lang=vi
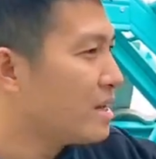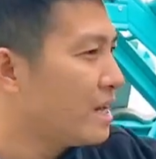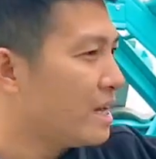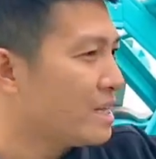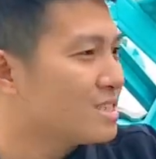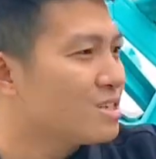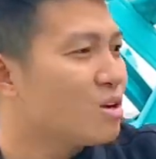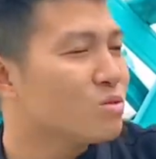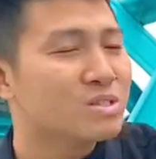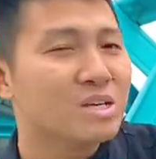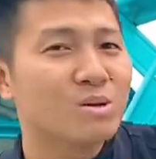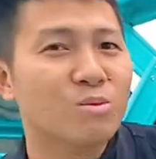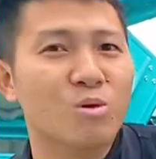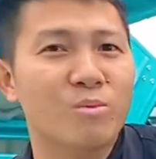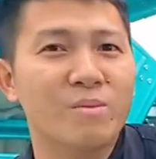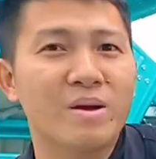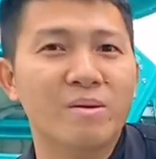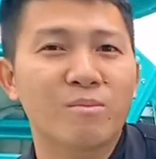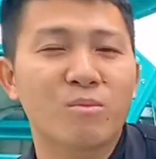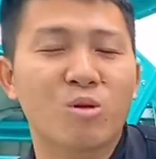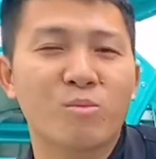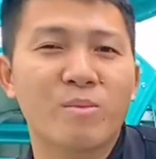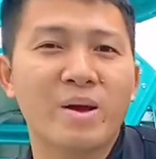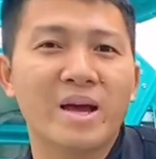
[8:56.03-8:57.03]
đánh dốc sang một
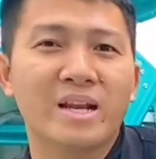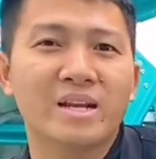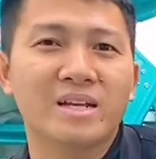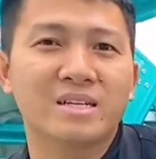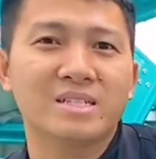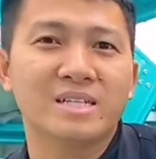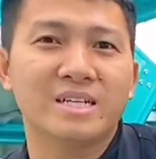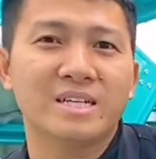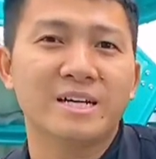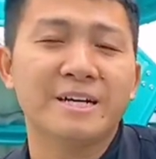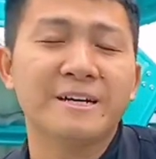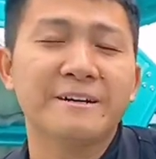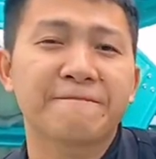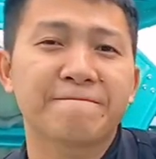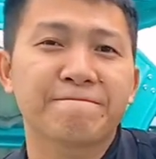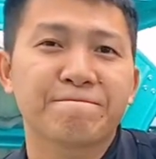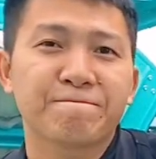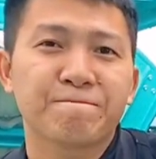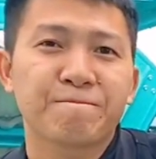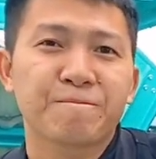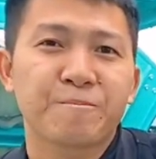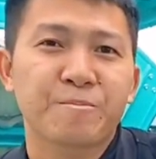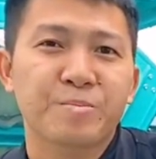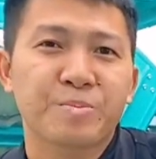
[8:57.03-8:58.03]
bên một bên anh chị nhé
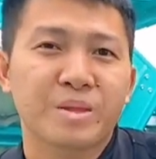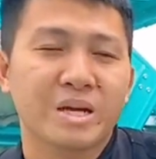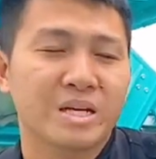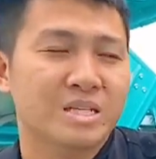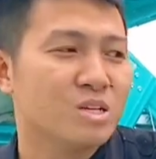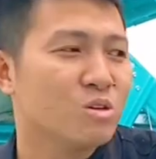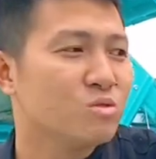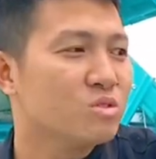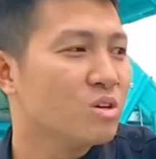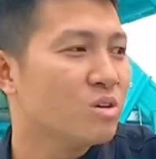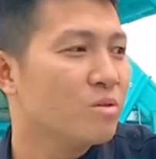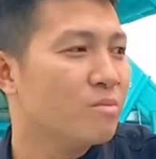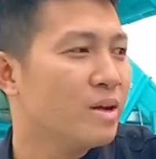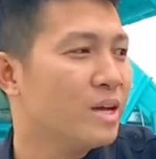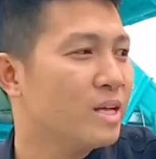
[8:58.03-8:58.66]
đánh dốc sang một